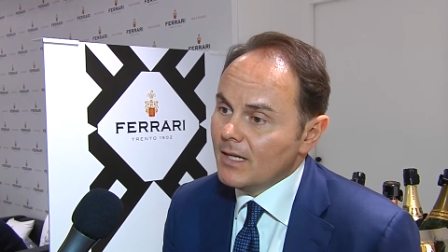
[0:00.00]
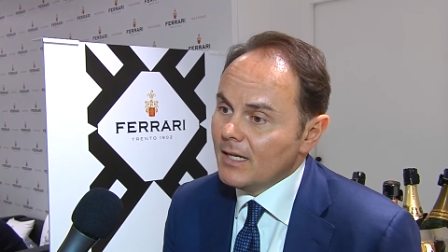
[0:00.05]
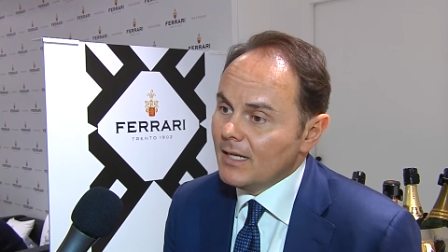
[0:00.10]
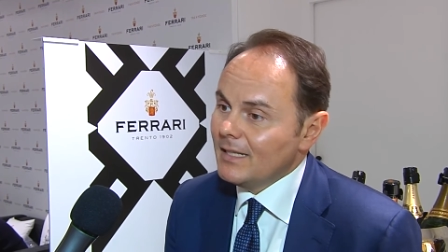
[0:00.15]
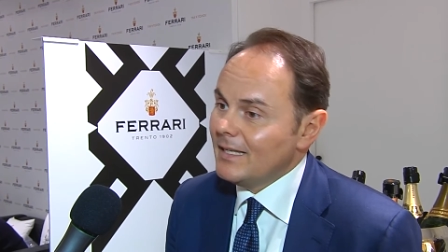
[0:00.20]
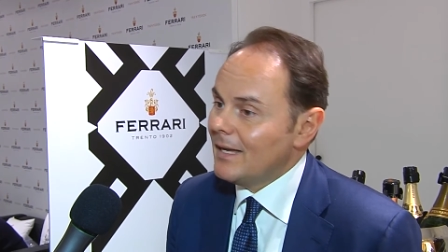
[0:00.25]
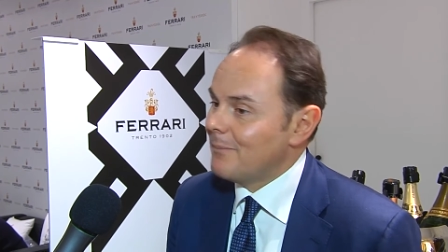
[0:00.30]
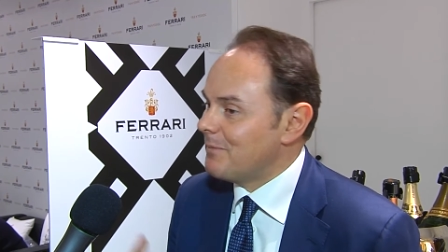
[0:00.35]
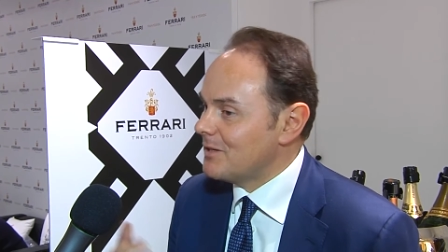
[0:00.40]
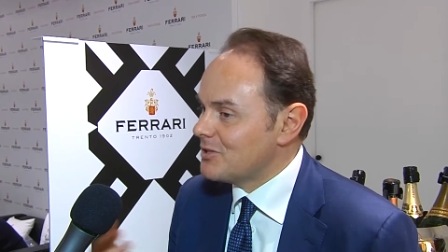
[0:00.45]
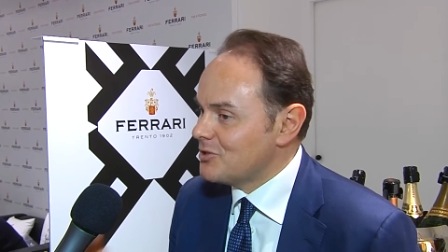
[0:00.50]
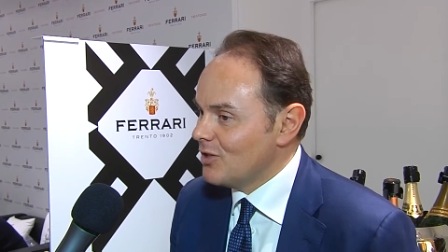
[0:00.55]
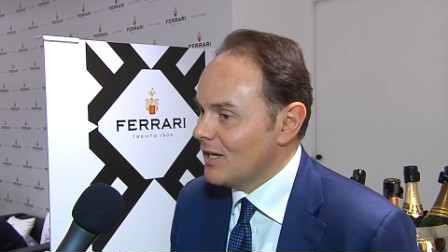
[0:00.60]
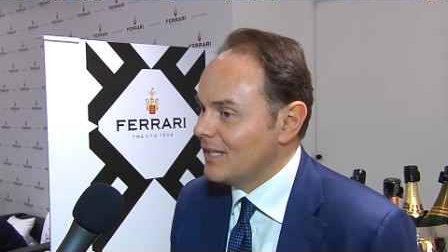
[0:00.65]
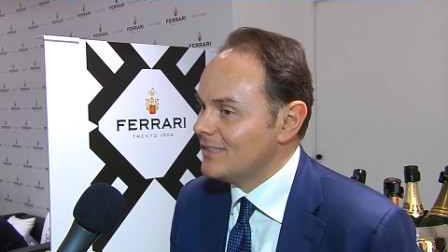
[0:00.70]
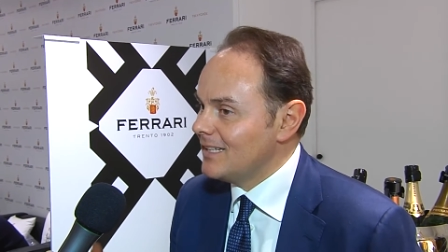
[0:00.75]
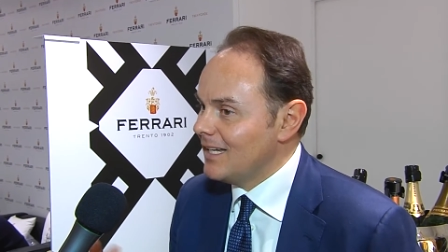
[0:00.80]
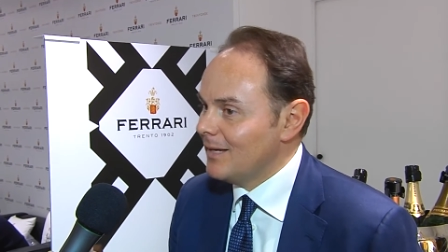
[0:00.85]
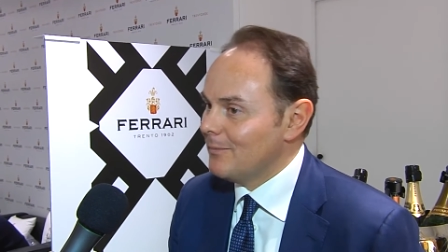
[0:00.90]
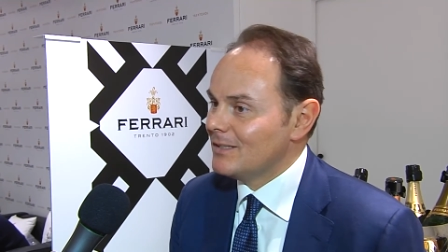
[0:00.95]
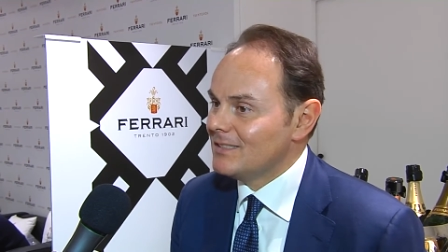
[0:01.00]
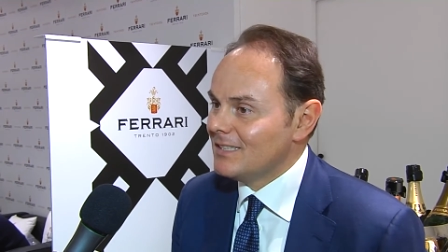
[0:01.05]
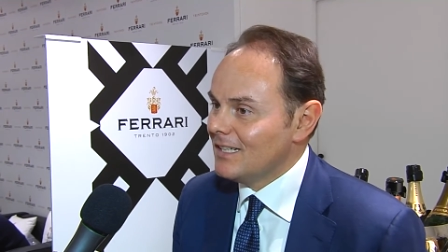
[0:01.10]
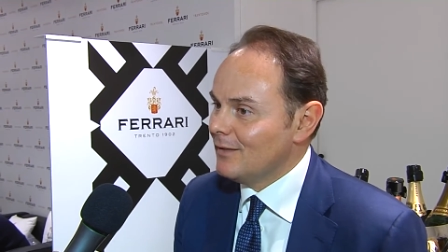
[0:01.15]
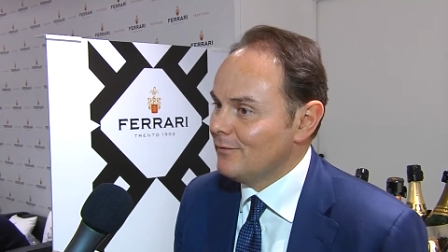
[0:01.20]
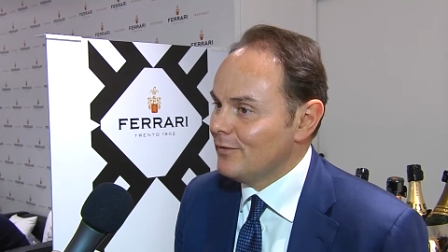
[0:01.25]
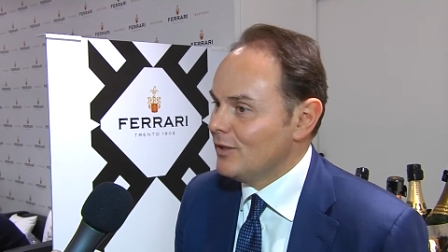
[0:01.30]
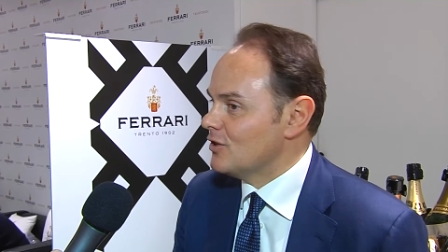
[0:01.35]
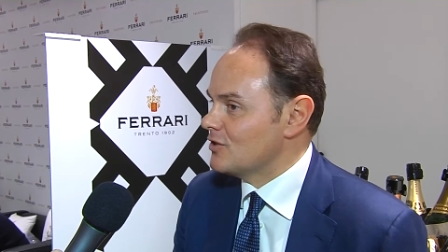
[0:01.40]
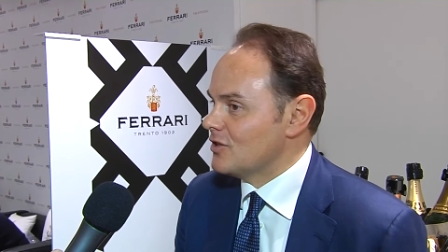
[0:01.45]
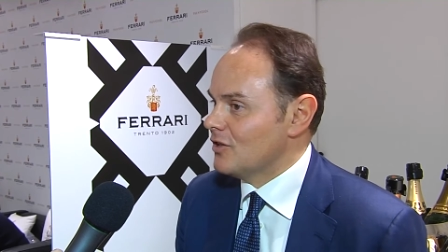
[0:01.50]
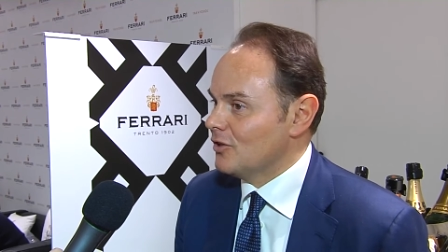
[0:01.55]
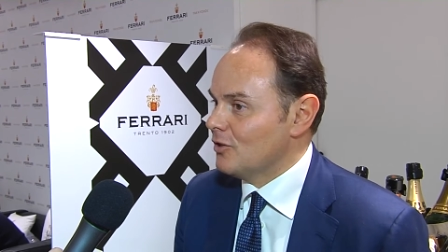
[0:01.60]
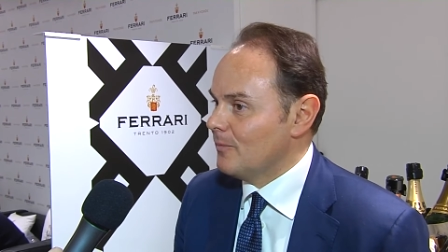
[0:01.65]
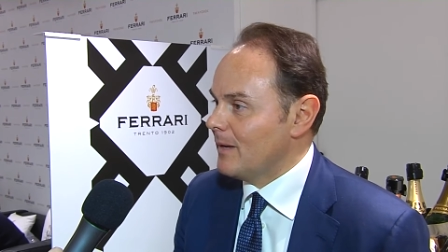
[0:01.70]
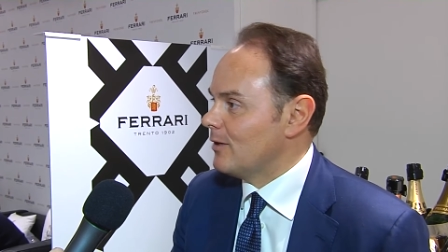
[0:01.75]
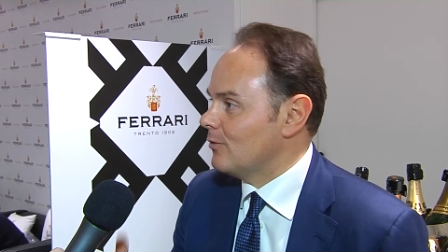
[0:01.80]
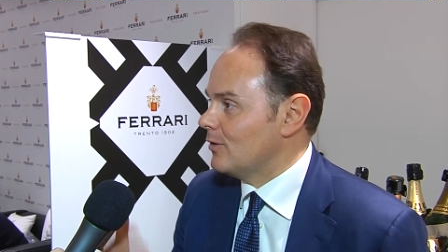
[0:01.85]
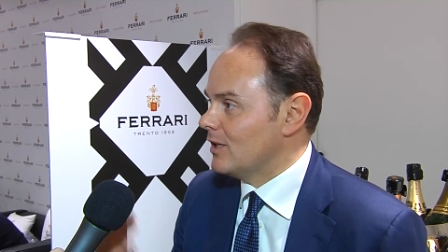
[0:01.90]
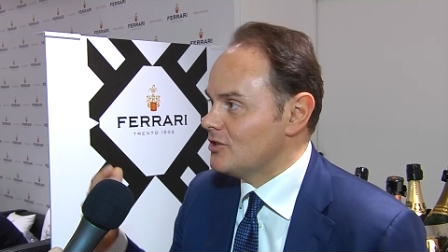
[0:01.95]
Gli appassionati e gli amanti del vino secondo
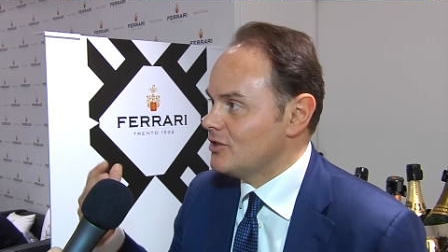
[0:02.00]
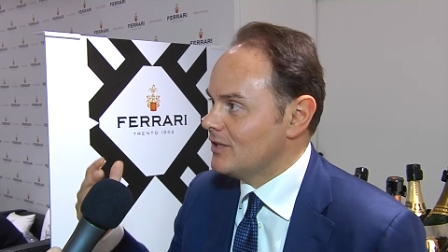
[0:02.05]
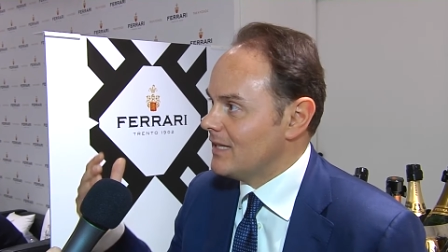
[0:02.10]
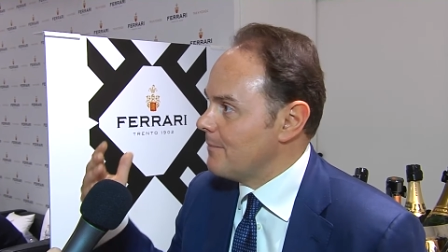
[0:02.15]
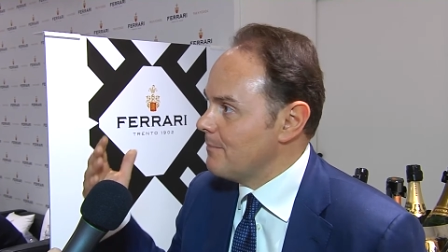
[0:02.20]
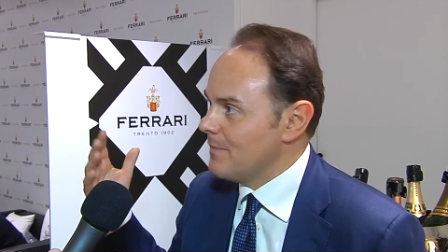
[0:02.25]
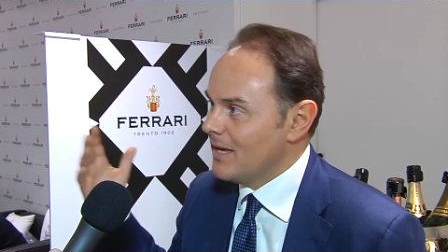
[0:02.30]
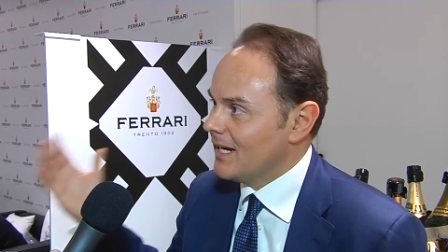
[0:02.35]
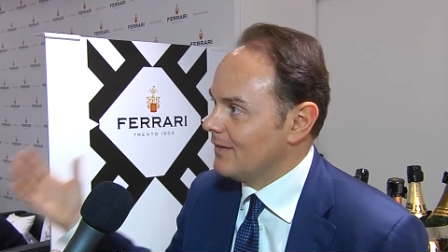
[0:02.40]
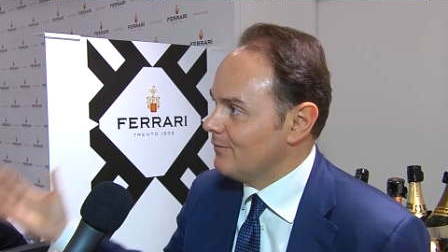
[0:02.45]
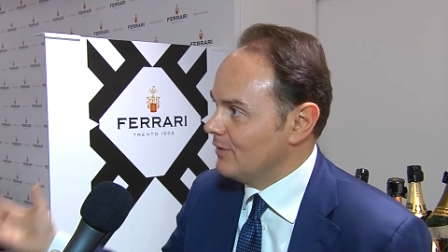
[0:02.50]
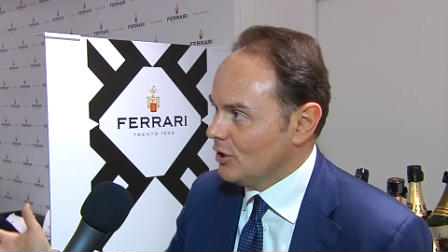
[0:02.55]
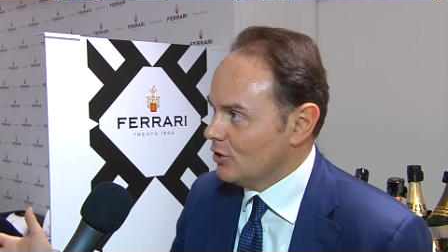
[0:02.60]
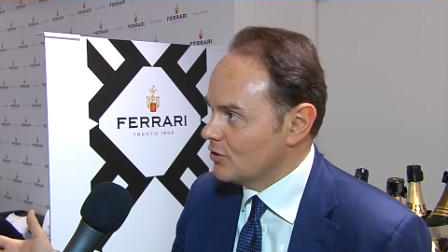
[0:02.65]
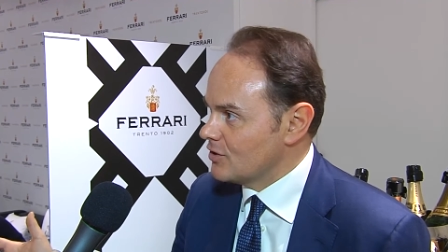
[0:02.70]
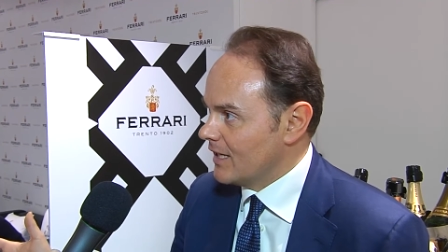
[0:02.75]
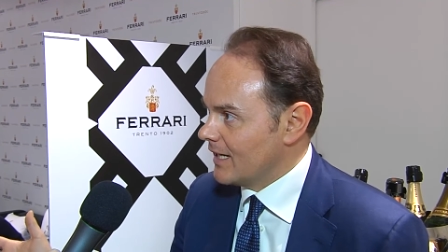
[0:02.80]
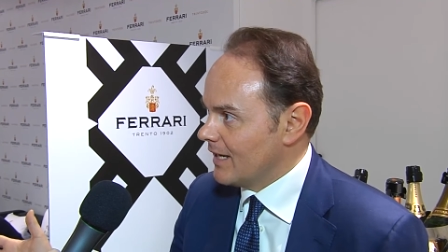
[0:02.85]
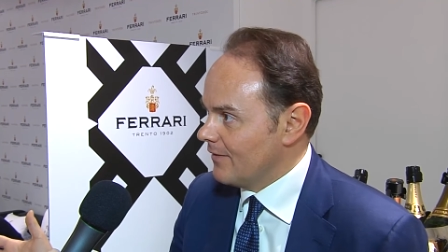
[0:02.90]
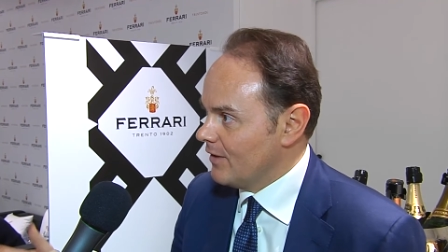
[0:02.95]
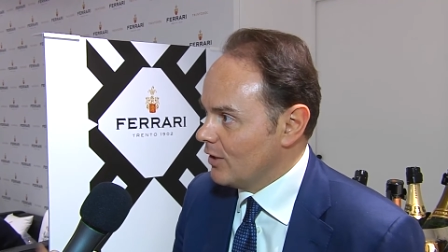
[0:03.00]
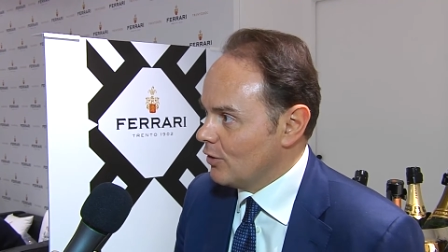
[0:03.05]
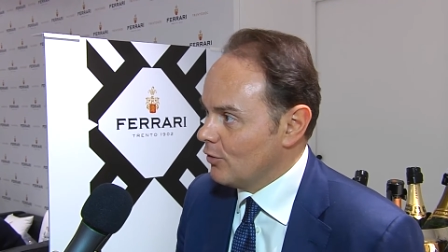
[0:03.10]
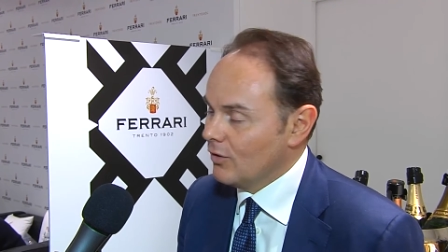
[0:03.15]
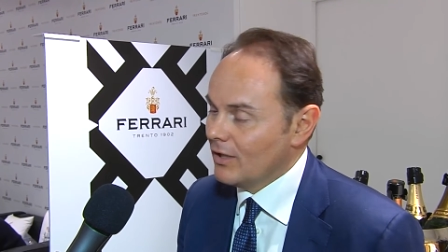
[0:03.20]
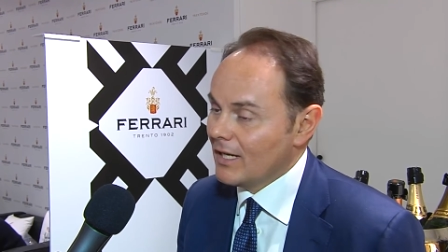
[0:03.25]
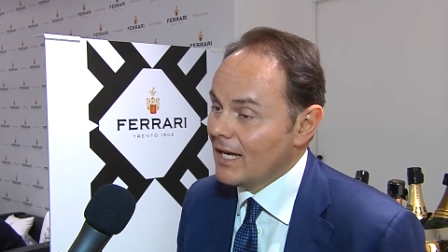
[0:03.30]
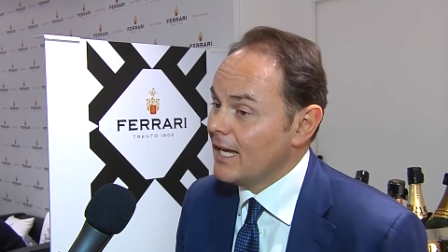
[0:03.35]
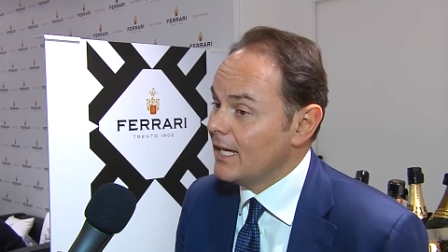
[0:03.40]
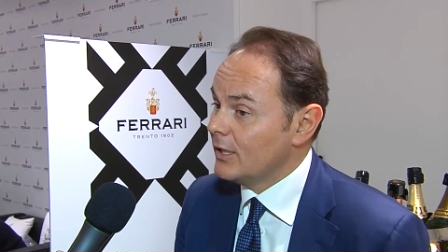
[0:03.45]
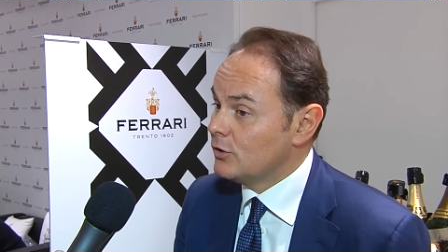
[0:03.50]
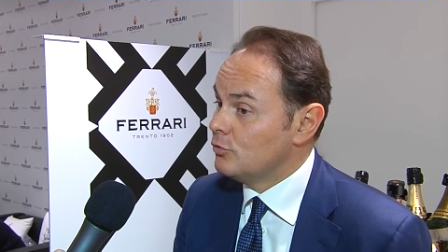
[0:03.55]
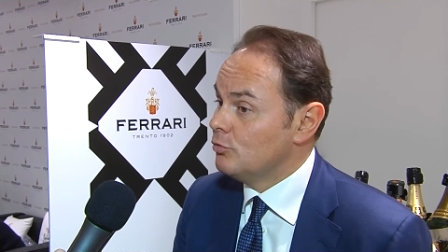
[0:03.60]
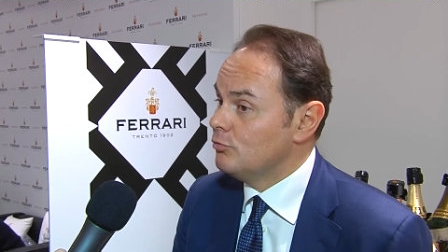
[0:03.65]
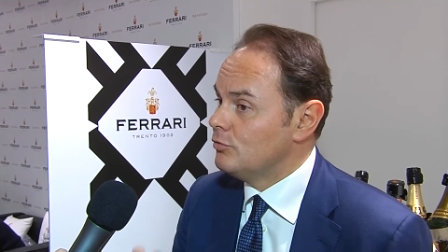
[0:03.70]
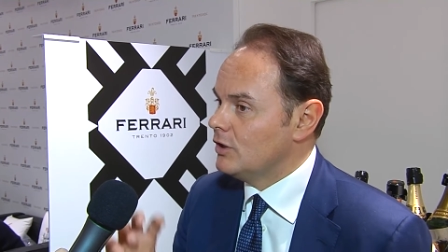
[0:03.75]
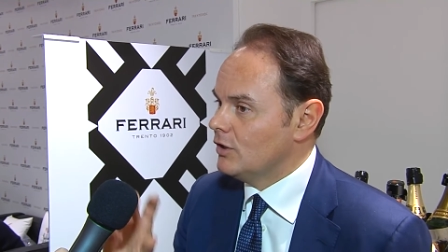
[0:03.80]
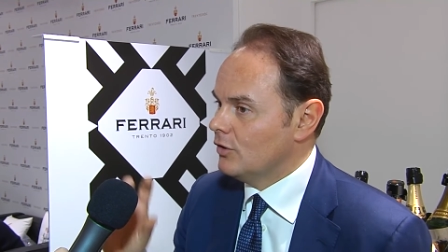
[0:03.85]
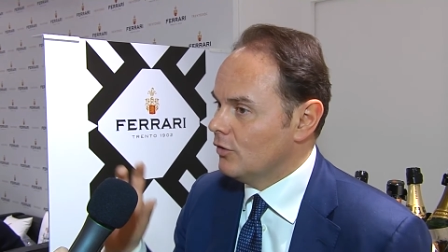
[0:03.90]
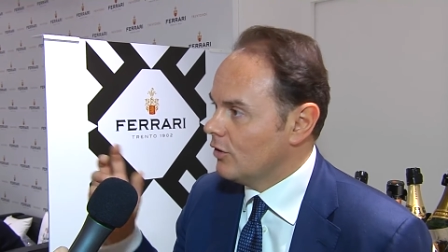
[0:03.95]
me hanno una città meravigliosa che è Verona eh, e
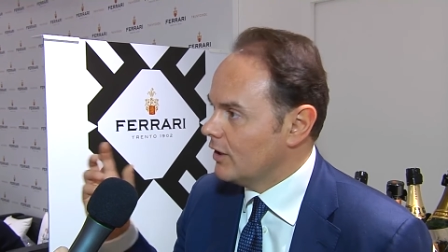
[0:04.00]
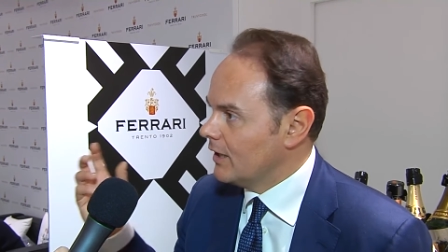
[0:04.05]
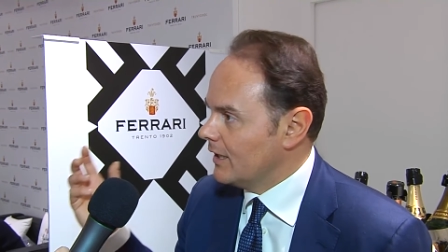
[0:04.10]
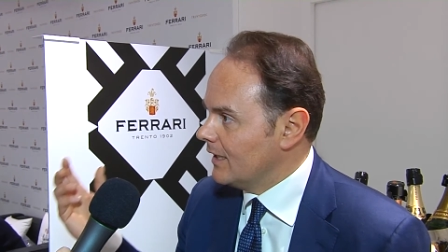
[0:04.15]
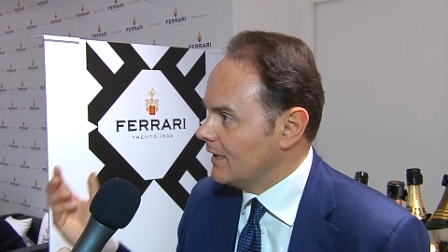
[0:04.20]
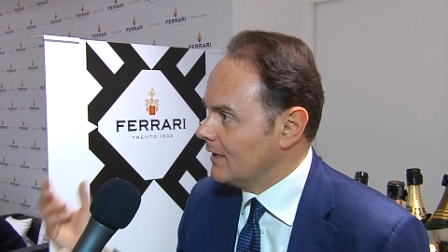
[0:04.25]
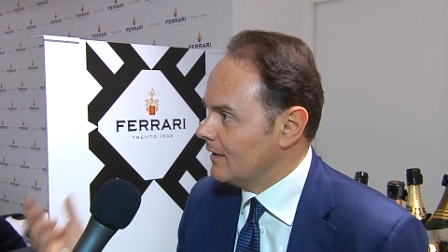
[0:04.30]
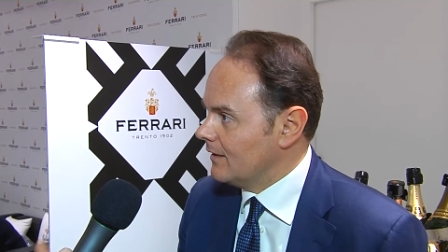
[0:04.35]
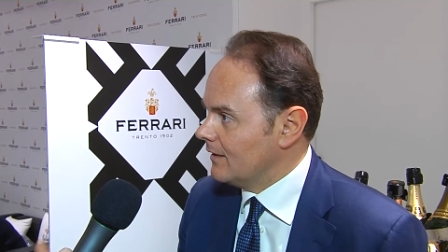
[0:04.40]
tutti noi